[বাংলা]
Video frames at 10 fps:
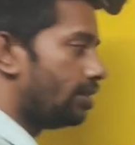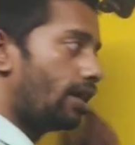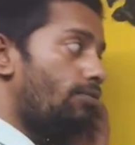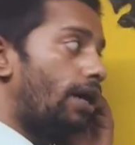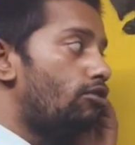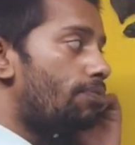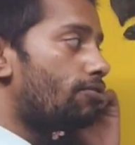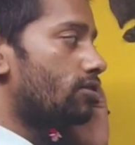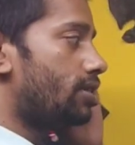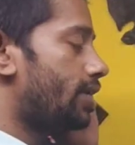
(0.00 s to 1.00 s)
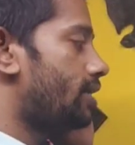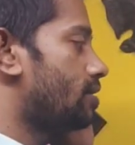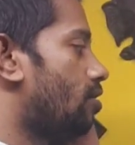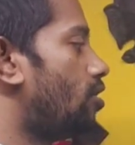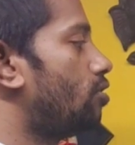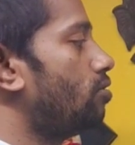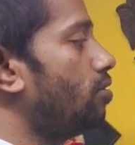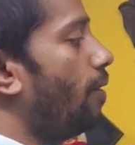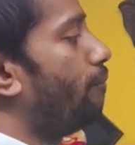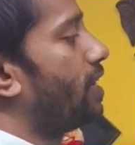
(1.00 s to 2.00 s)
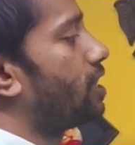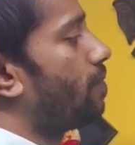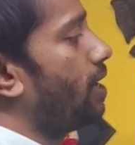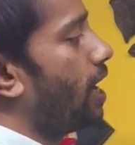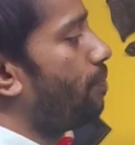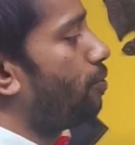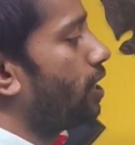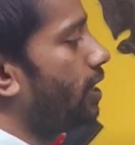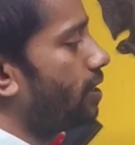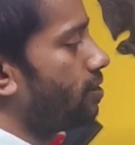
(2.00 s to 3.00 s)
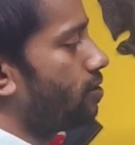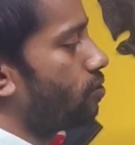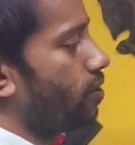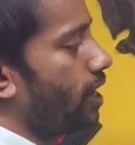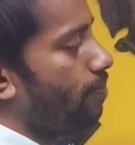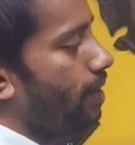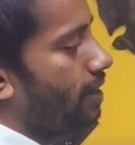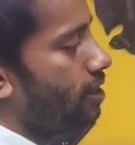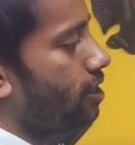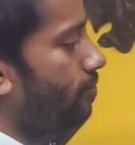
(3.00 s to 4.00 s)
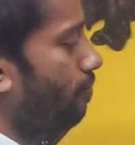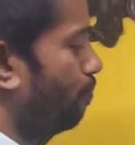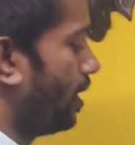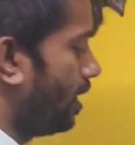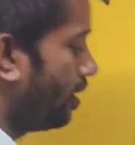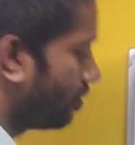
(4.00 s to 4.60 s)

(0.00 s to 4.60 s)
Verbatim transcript: নাও ভ্যালু অফ কস থিটা ইজ ইকাল টু বেস বাই হাইপোটেনিয়াস সো হিয়ার বেস is বি